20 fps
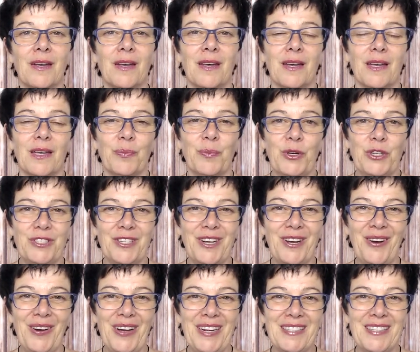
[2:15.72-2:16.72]
Ich möchte
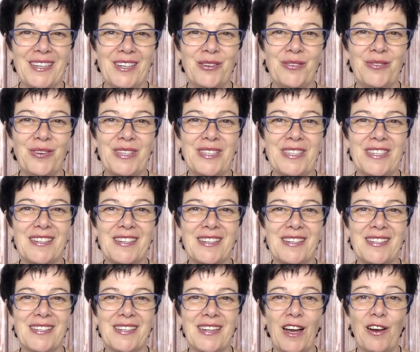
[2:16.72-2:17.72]
heute über
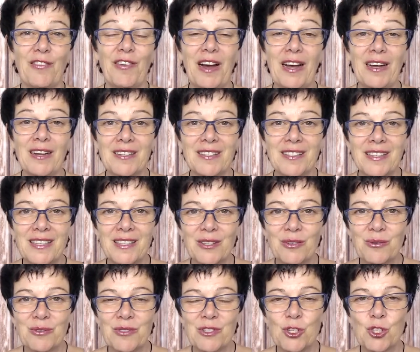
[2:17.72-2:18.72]
dieses Erwachen in
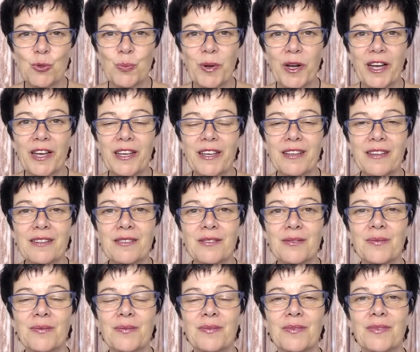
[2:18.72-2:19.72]
uns
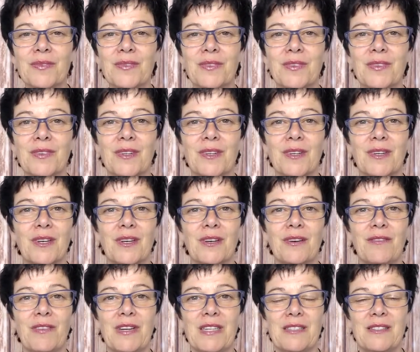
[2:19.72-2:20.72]
sprechen,
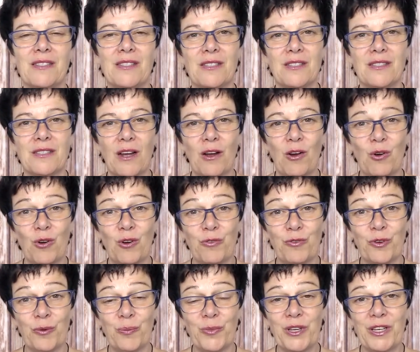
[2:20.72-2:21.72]
was das auch
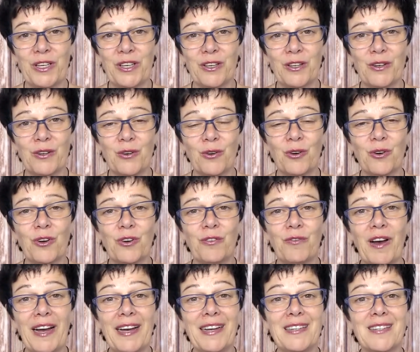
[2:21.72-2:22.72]
für mich noch
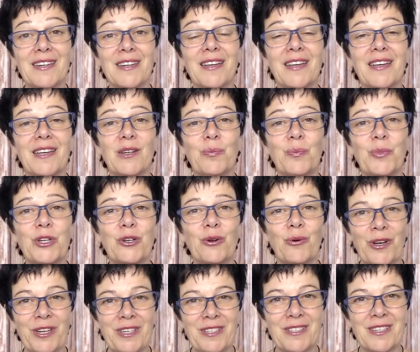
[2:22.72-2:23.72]
weitergehend
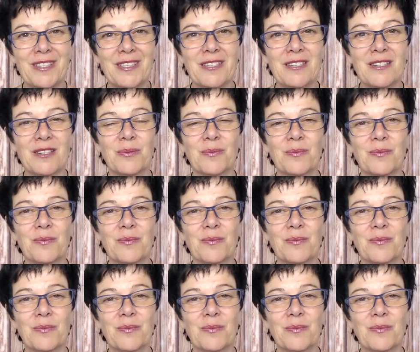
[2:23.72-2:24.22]
bedeutet